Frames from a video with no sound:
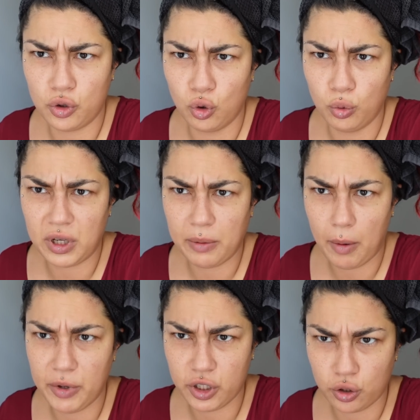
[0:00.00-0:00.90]
Zoom, geh mal
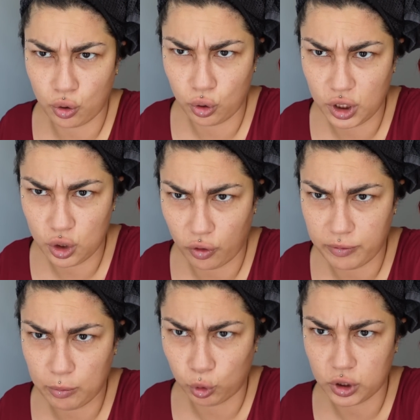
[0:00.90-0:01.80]
ein bisschen zurück, nicht so auf
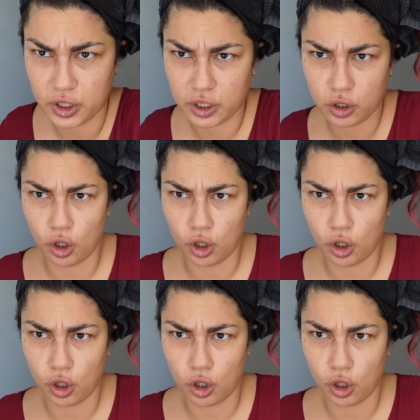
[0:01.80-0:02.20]
mein Mundgesicht,